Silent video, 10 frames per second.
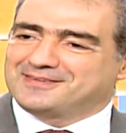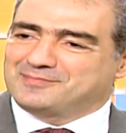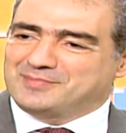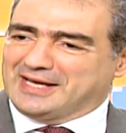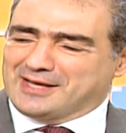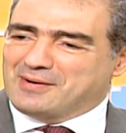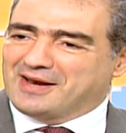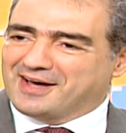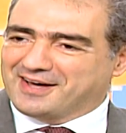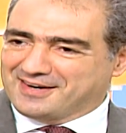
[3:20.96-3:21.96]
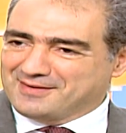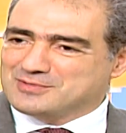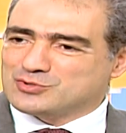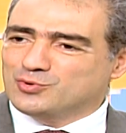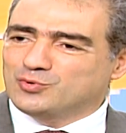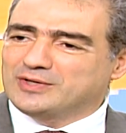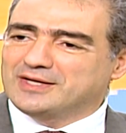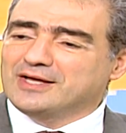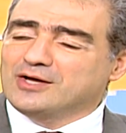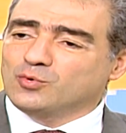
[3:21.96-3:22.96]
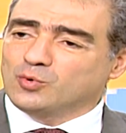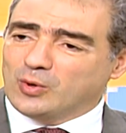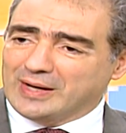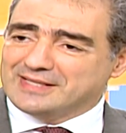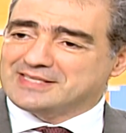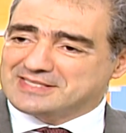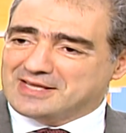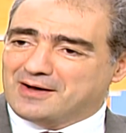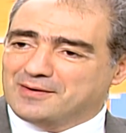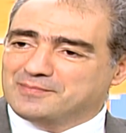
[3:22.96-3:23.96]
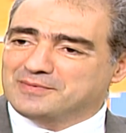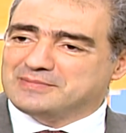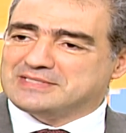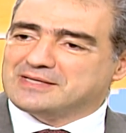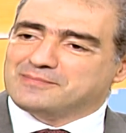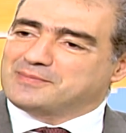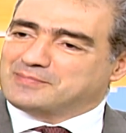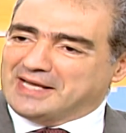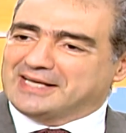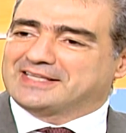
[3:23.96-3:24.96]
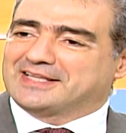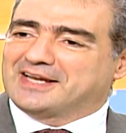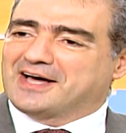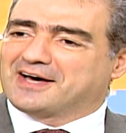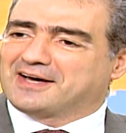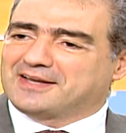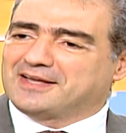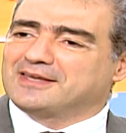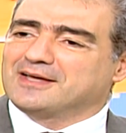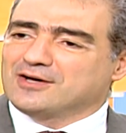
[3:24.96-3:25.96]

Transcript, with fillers: بيحكي مع الآخرين بسهولة والولد الصعب بصير بيبتعد عن الآخرين هو محبوب